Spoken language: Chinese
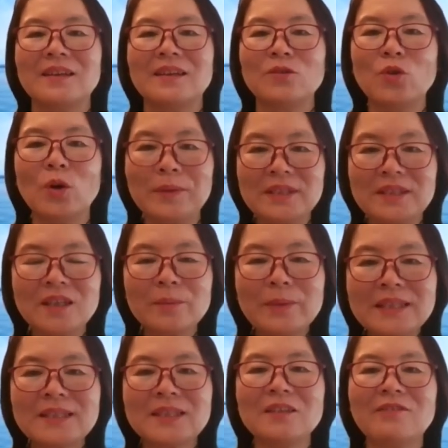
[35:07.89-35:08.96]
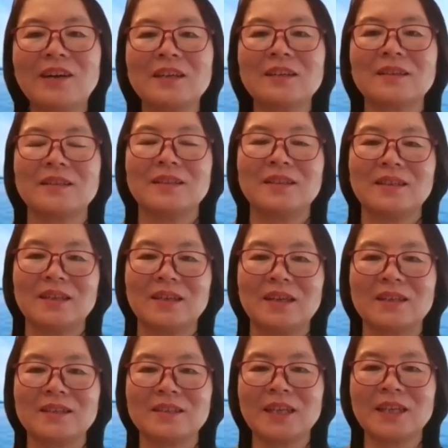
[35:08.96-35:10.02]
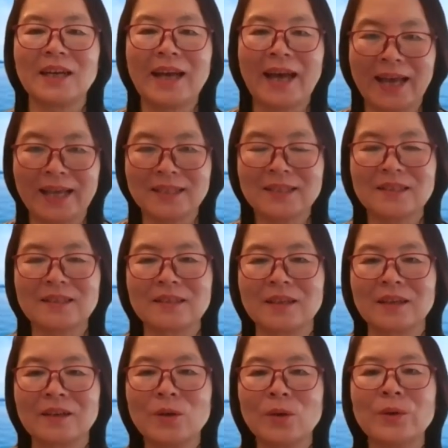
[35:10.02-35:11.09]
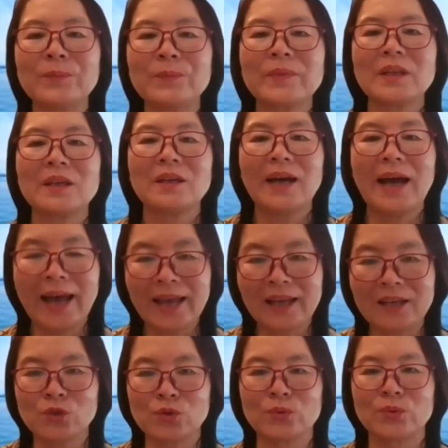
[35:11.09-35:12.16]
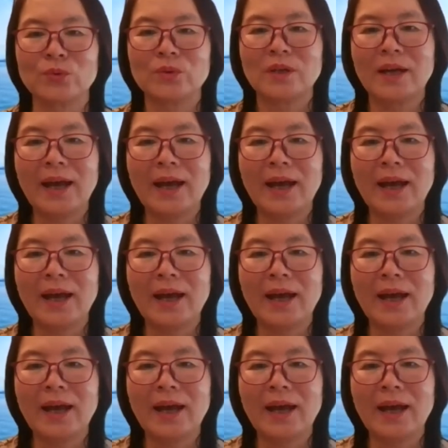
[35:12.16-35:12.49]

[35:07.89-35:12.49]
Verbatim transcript: 我们特别希望这个孩子呢，能够爱主。